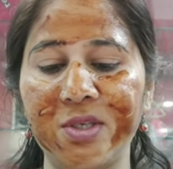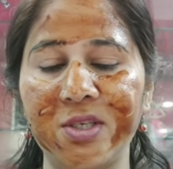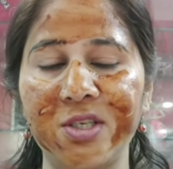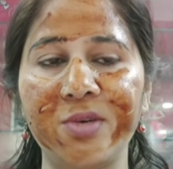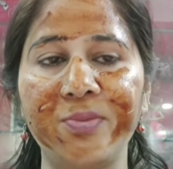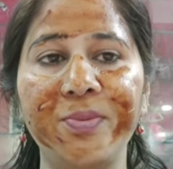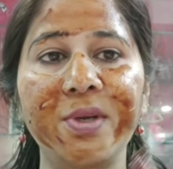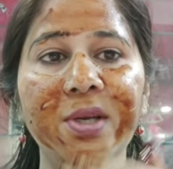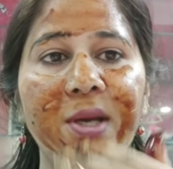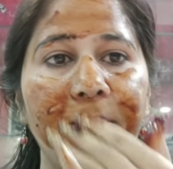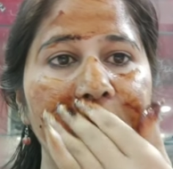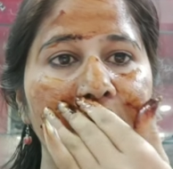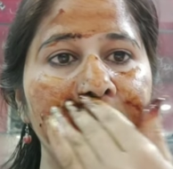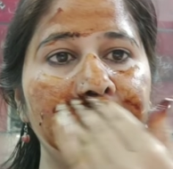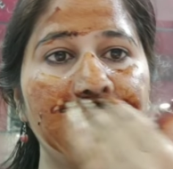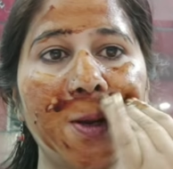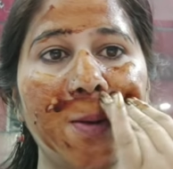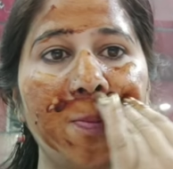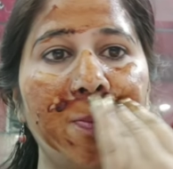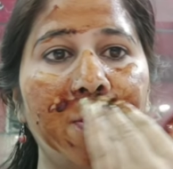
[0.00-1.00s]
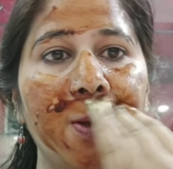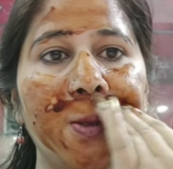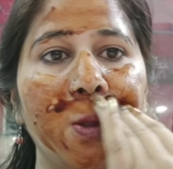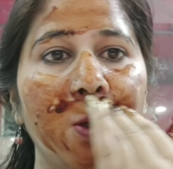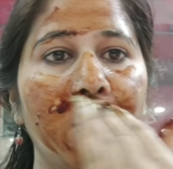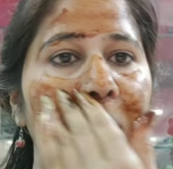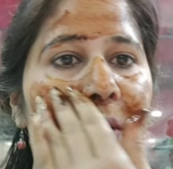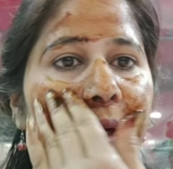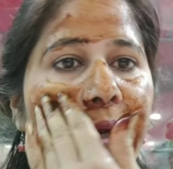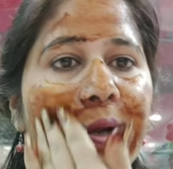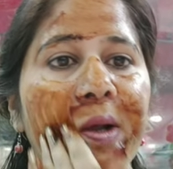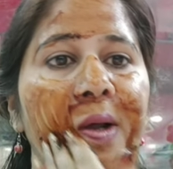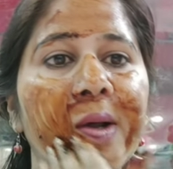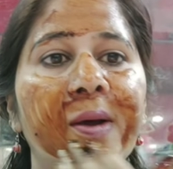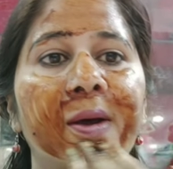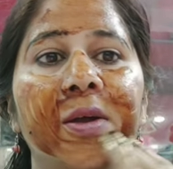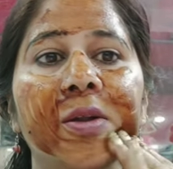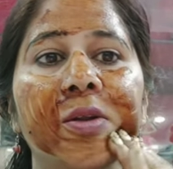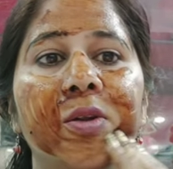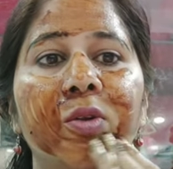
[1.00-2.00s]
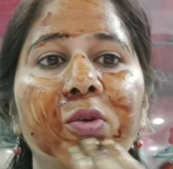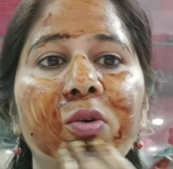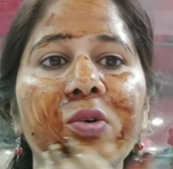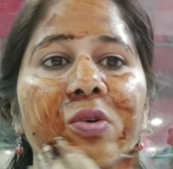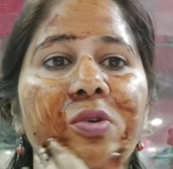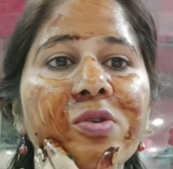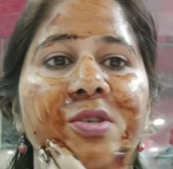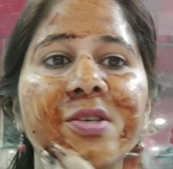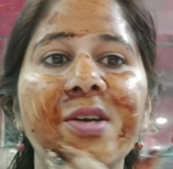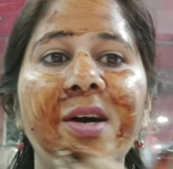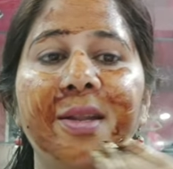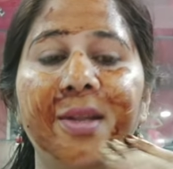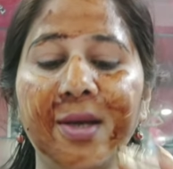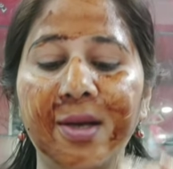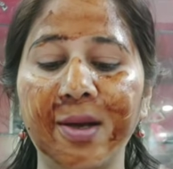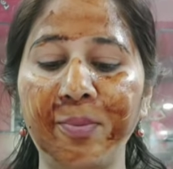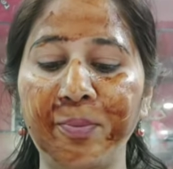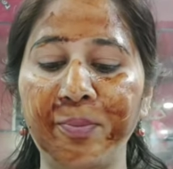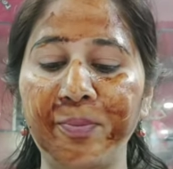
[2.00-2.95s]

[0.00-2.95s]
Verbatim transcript: जब भी आप स्क्रब करते हो ना तो ज़्यादा